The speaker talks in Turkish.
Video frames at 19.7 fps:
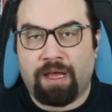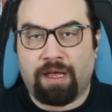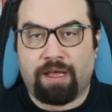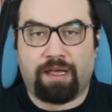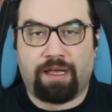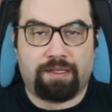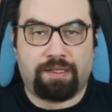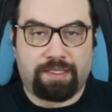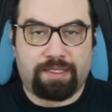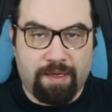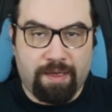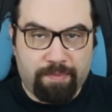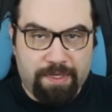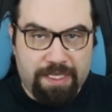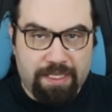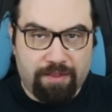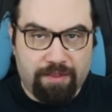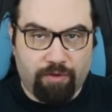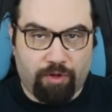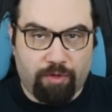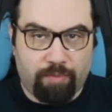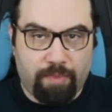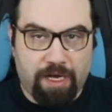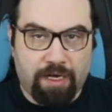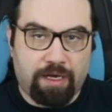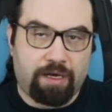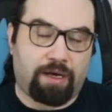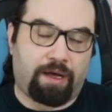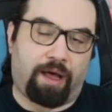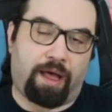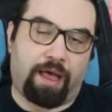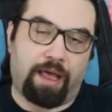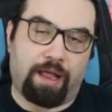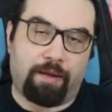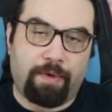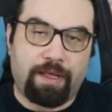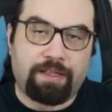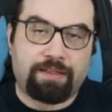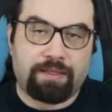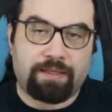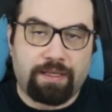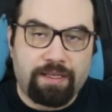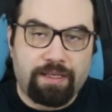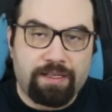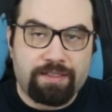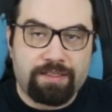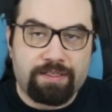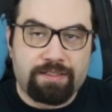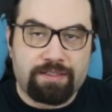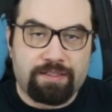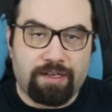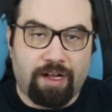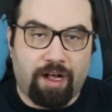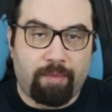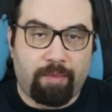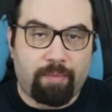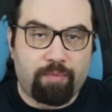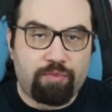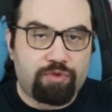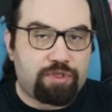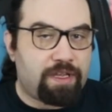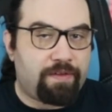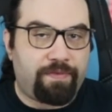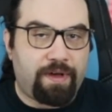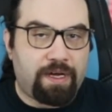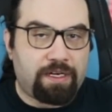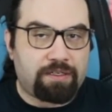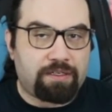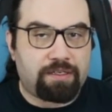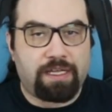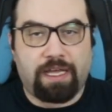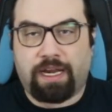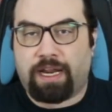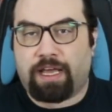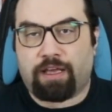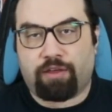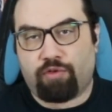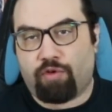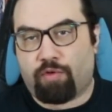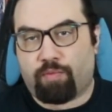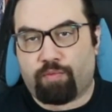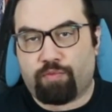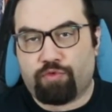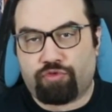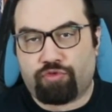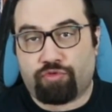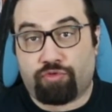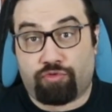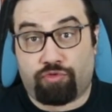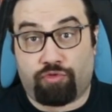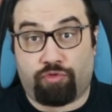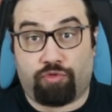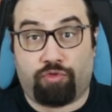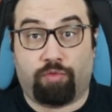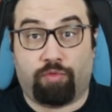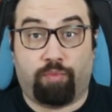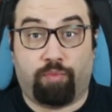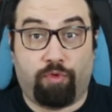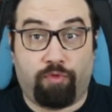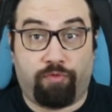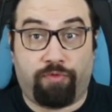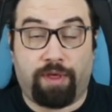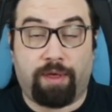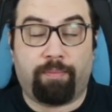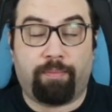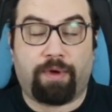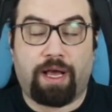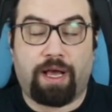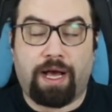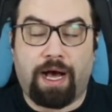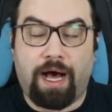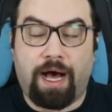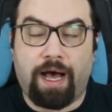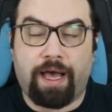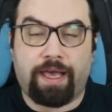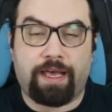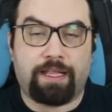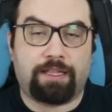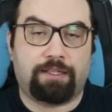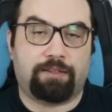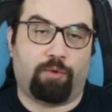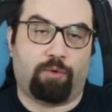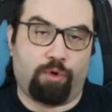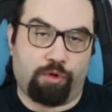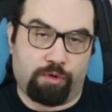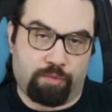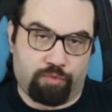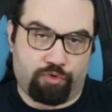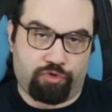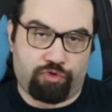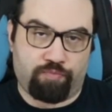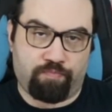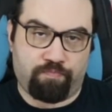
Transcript: E, temkinli olmak elbet iyidir ama bu sefer gerek yokmuş. Çünkü bu film gayet olmuş.